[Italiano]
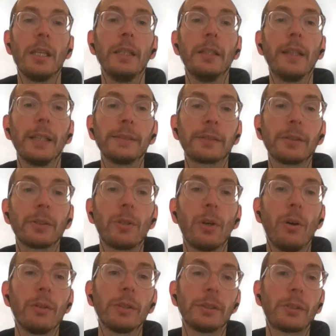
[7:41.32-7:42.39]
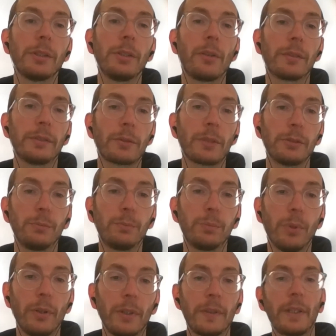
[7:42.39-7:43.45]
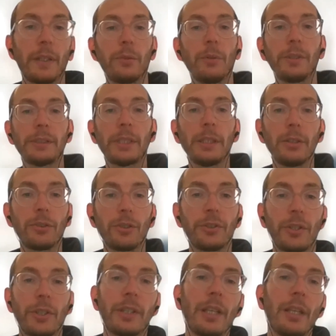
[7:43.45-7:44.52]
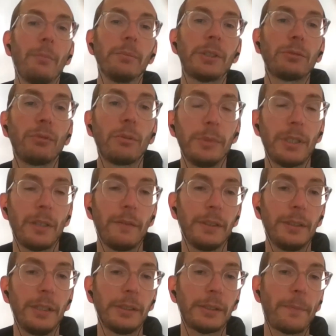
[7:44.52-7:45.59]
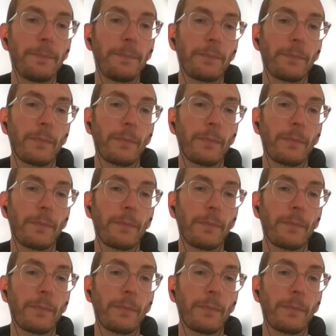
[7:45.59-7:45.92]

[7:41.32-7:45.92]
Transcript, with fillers: Il terzo incontro del nostro gruppo è stato il 13 settembre 2023.